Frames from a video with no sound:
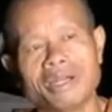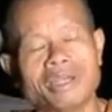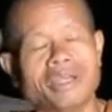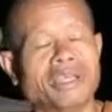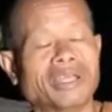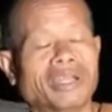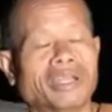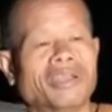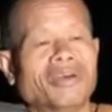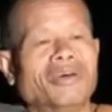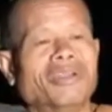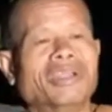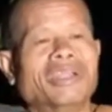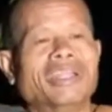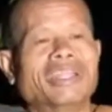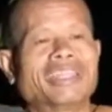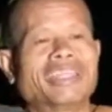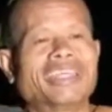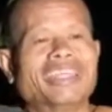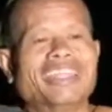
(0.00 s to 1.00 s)
แต่เรื่องเดือด
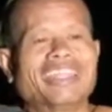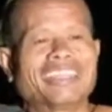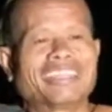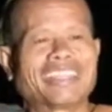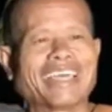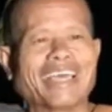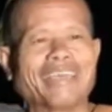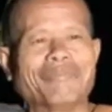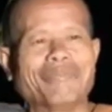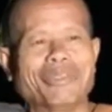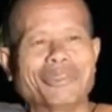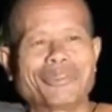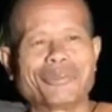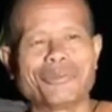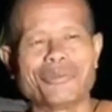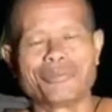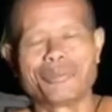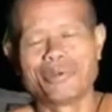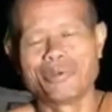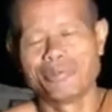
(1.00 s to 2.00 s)
ร้อนและตาย
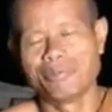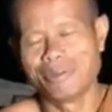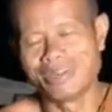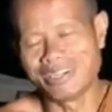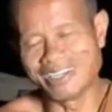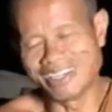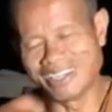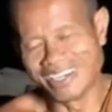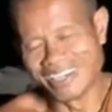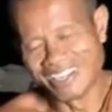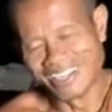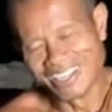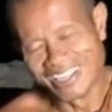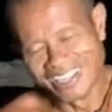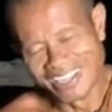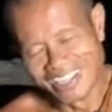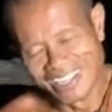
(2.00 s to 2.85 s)
ไปสู่ภพอื่น